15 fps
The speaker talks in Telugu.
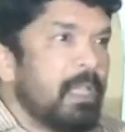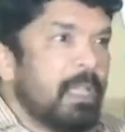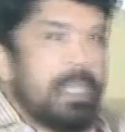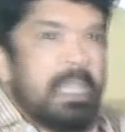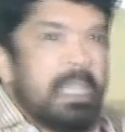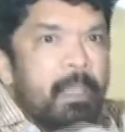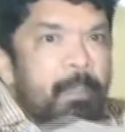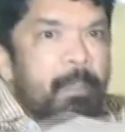
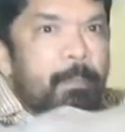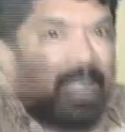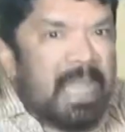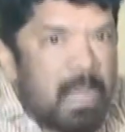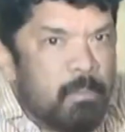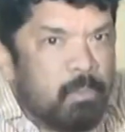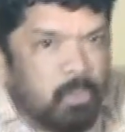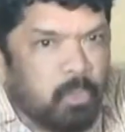ఈ
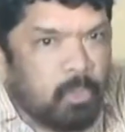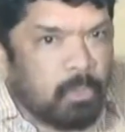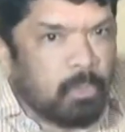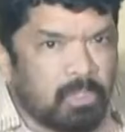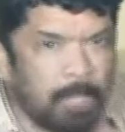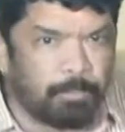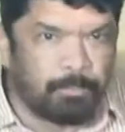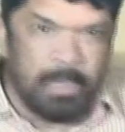మీడియా ముందు
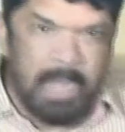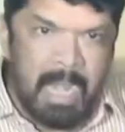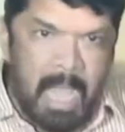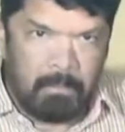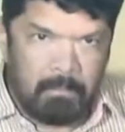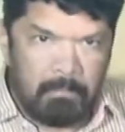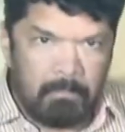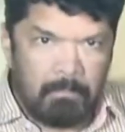చెప్తున్నా
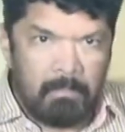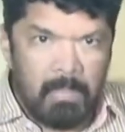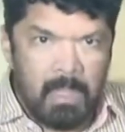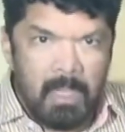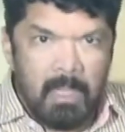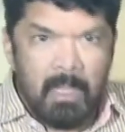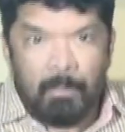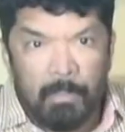
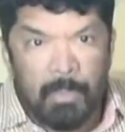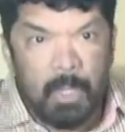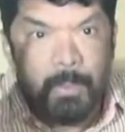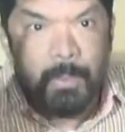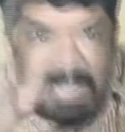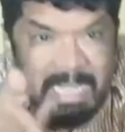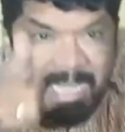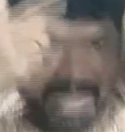మీరు
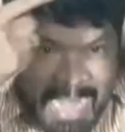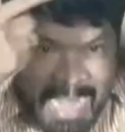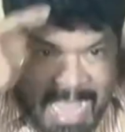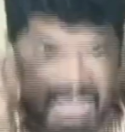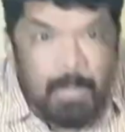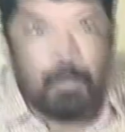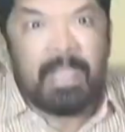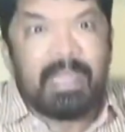మళ్ళీ
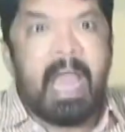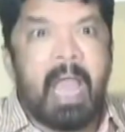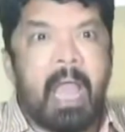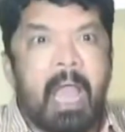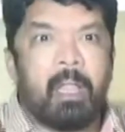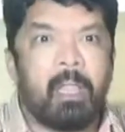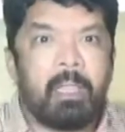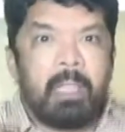రాకపోయినా
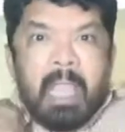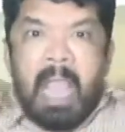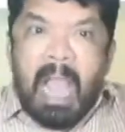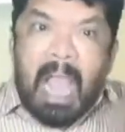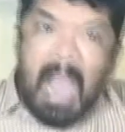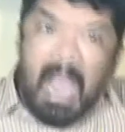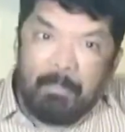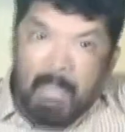
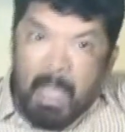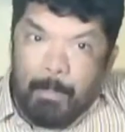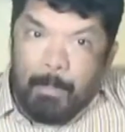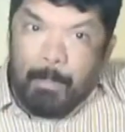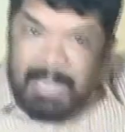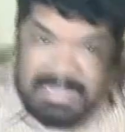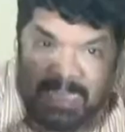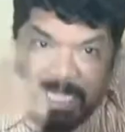ఆమె పేరు
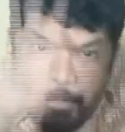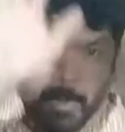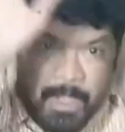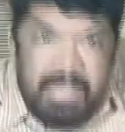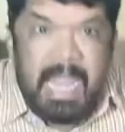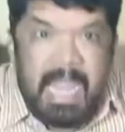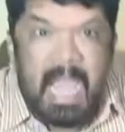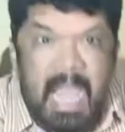
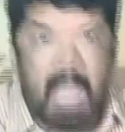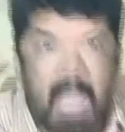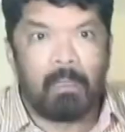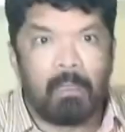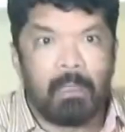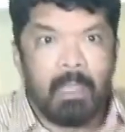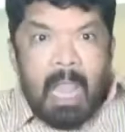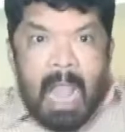ఎత్తకపోయినా
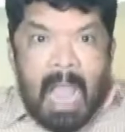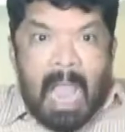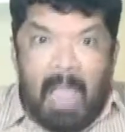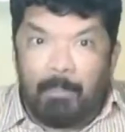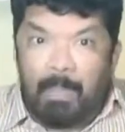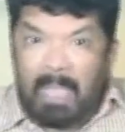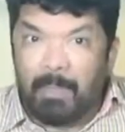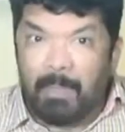
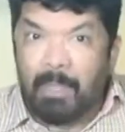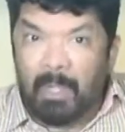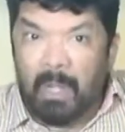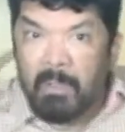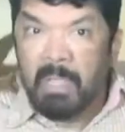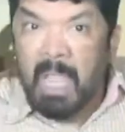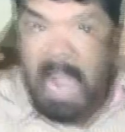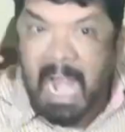ఆమెకి మీరు
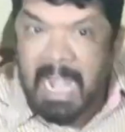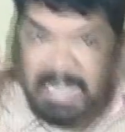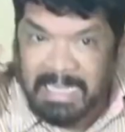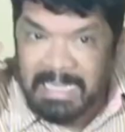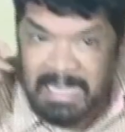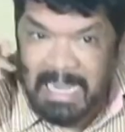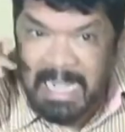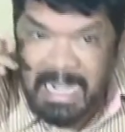
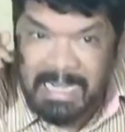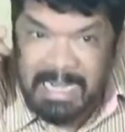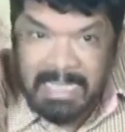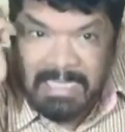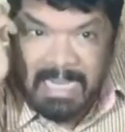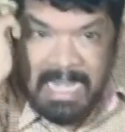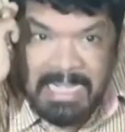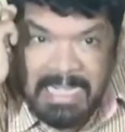అండదండ
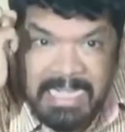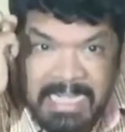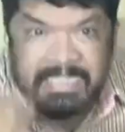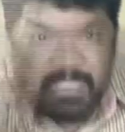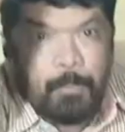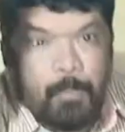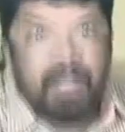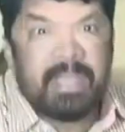
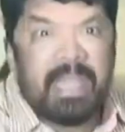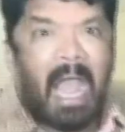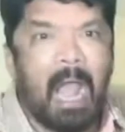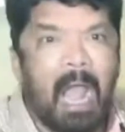అండెచ్చకపోయినా